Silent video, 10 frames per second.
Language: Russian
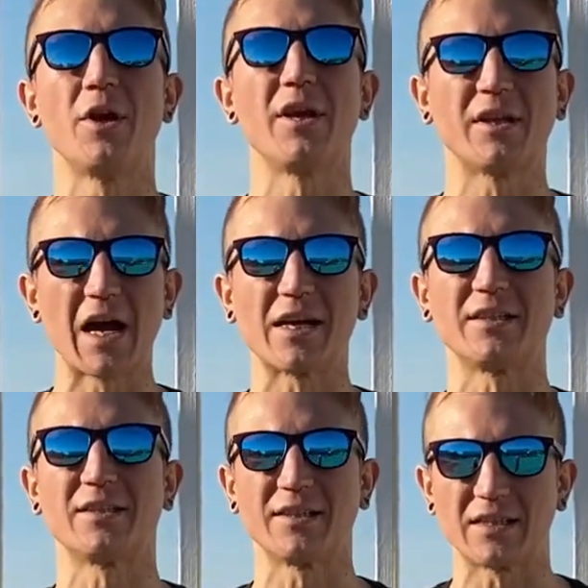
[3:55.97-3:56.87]
и
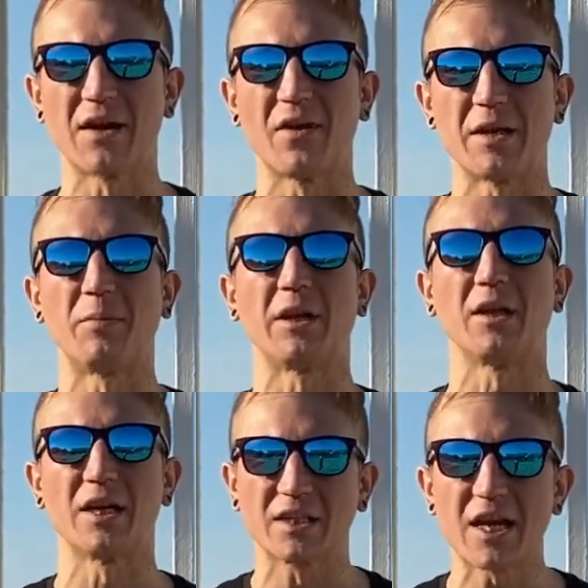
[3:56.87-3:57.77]
также создавать
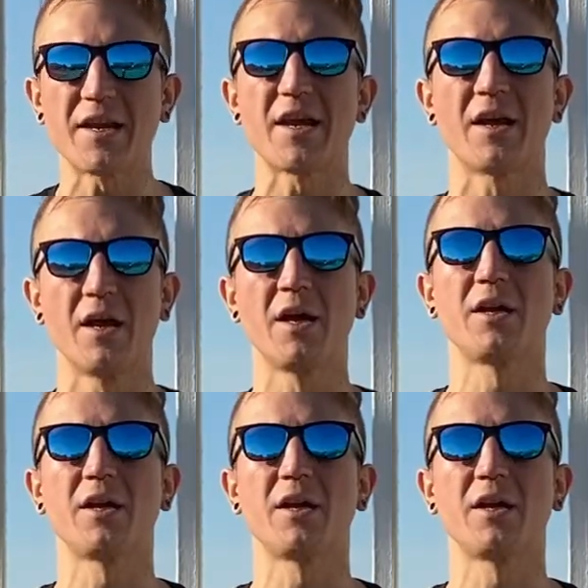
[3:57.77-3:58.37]
предложения